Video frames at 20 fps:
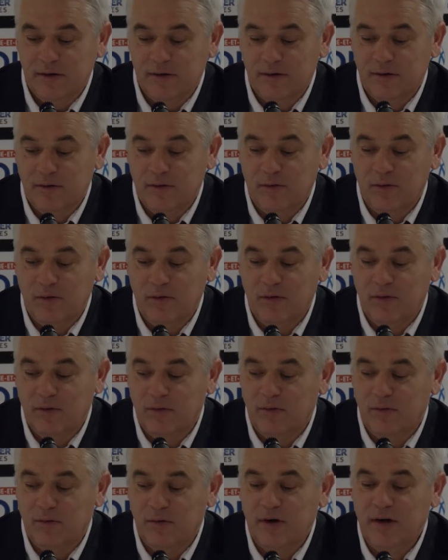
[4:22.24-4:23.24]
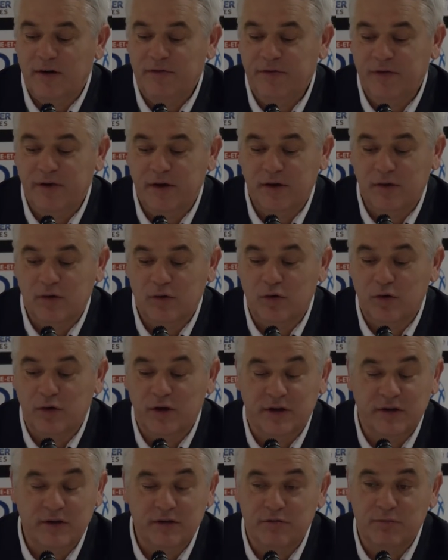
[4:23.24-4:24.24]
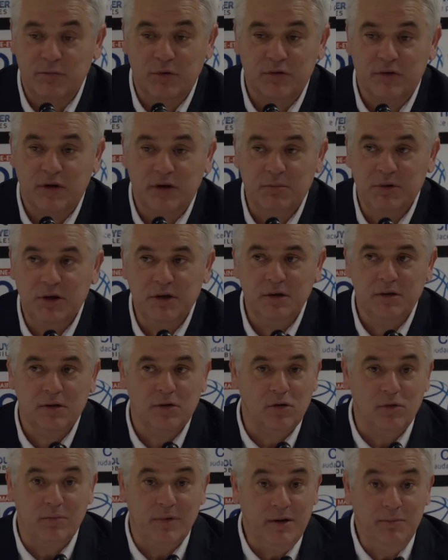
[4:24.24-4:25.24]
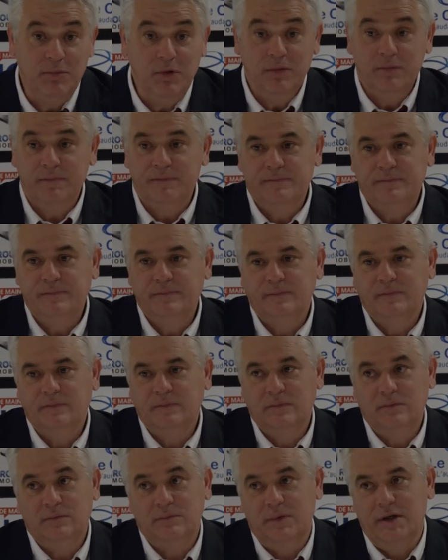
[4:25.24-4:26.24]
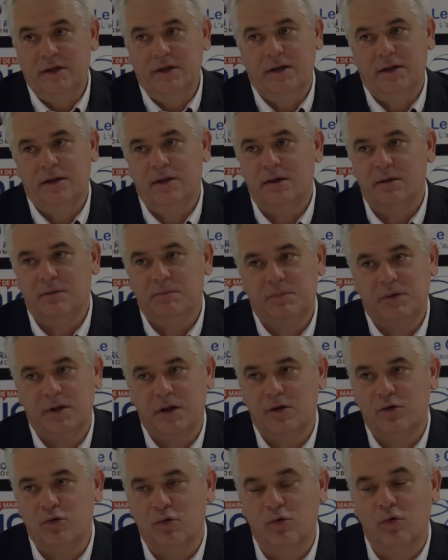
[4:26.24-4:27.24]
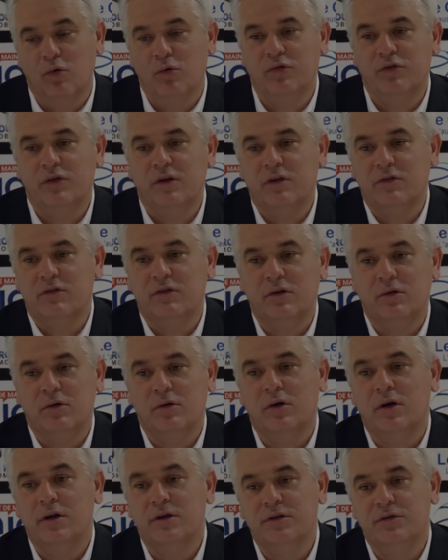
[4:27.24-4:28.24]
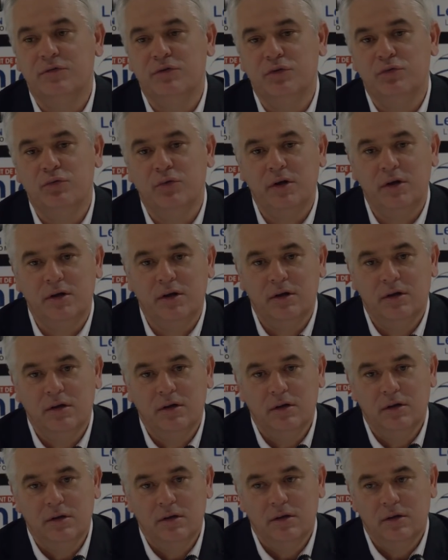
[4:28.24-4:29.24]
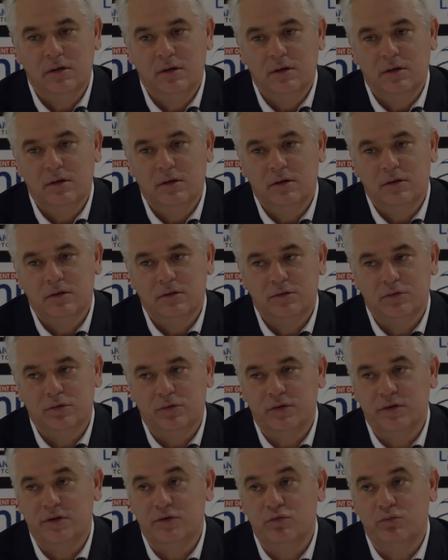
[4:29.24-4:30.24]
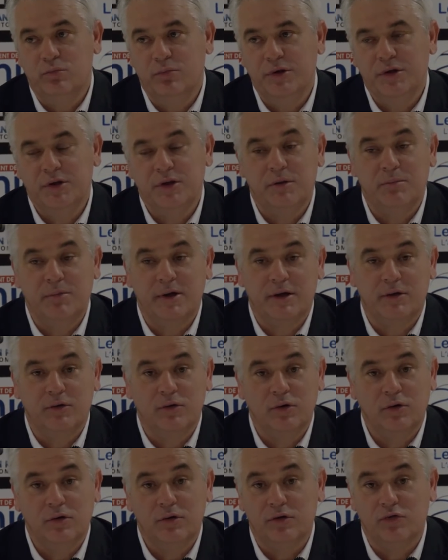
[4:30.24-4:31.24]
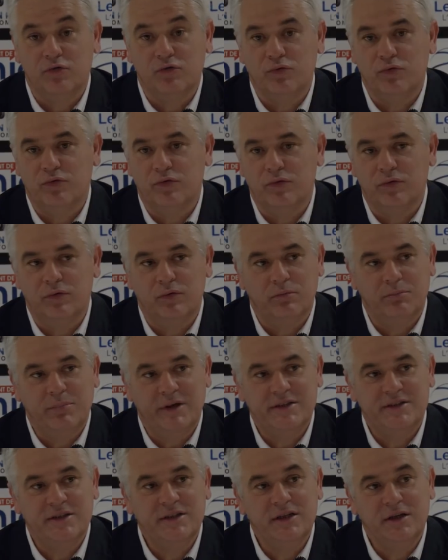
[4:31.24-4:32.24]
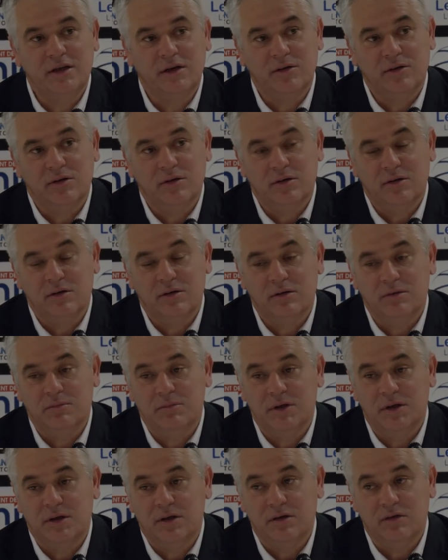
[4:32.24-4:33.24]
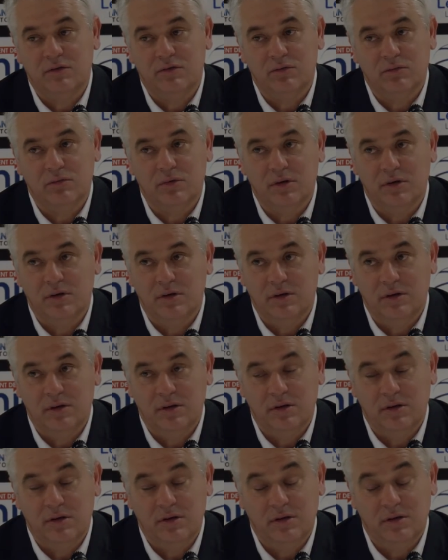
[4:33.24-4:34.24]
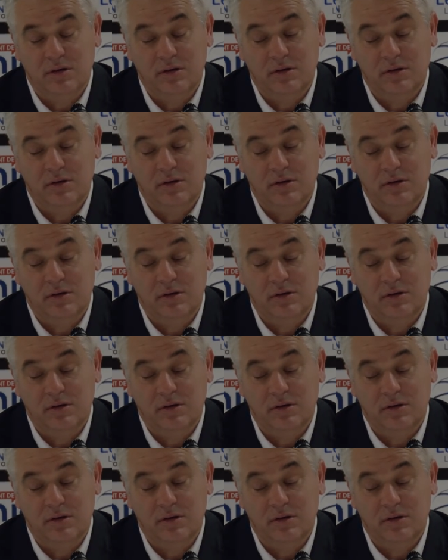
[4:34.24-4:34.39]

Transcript: Euh, on, l'a fait euh, collectivement très bien, globalement, mais il y a des, quelques grossières erreurs individuelles sur des oublis, des d'or, des choses euh, basiques, mais qui sont des.